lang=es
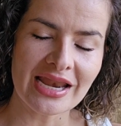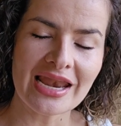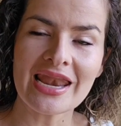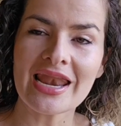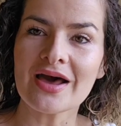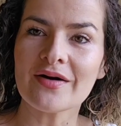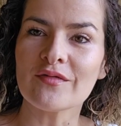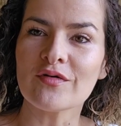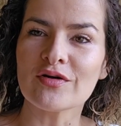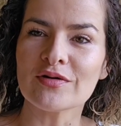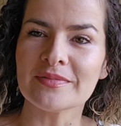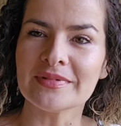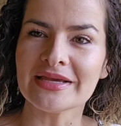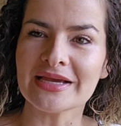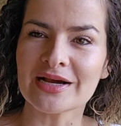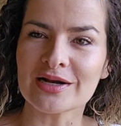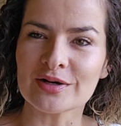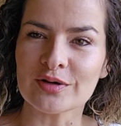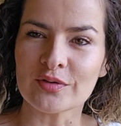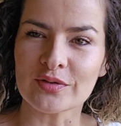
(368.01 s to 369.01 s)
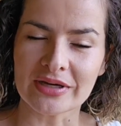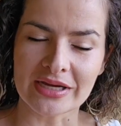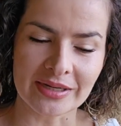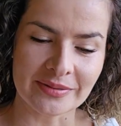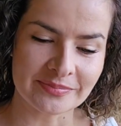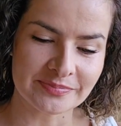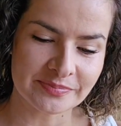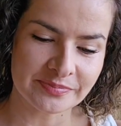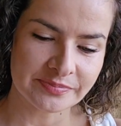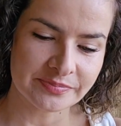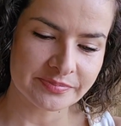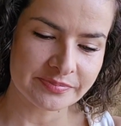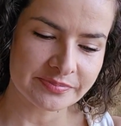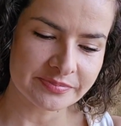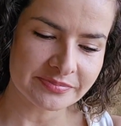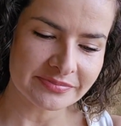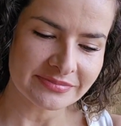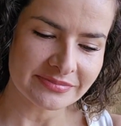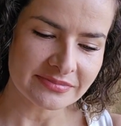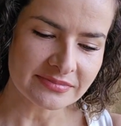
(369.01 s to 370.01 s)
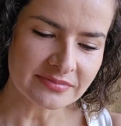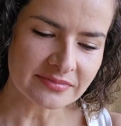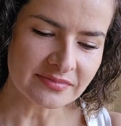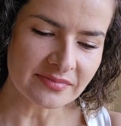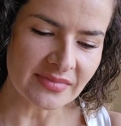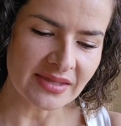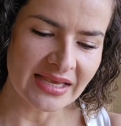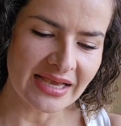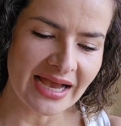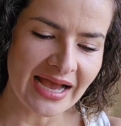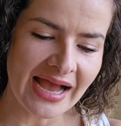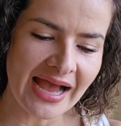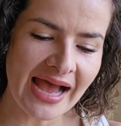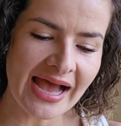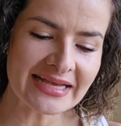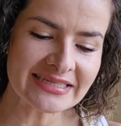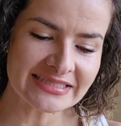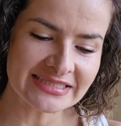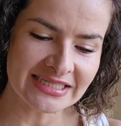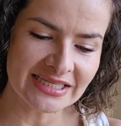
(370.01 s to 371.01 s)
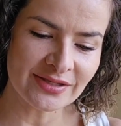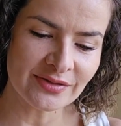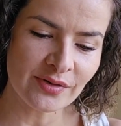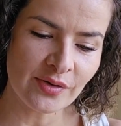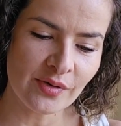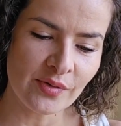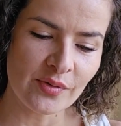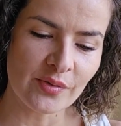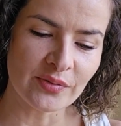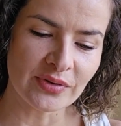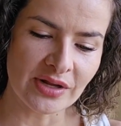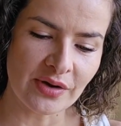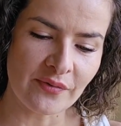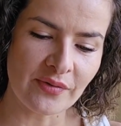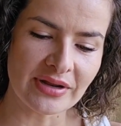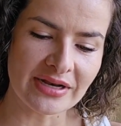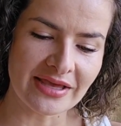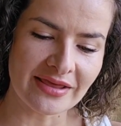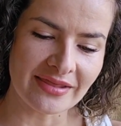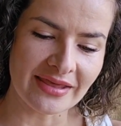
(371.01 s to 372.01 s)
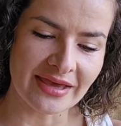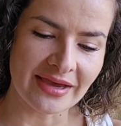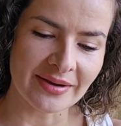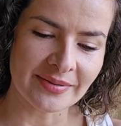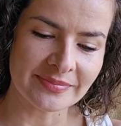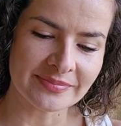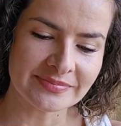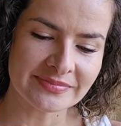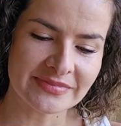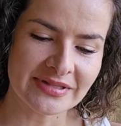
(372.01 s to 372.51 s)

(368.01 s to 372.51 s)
la volvían loca. Ha sido una buena idea,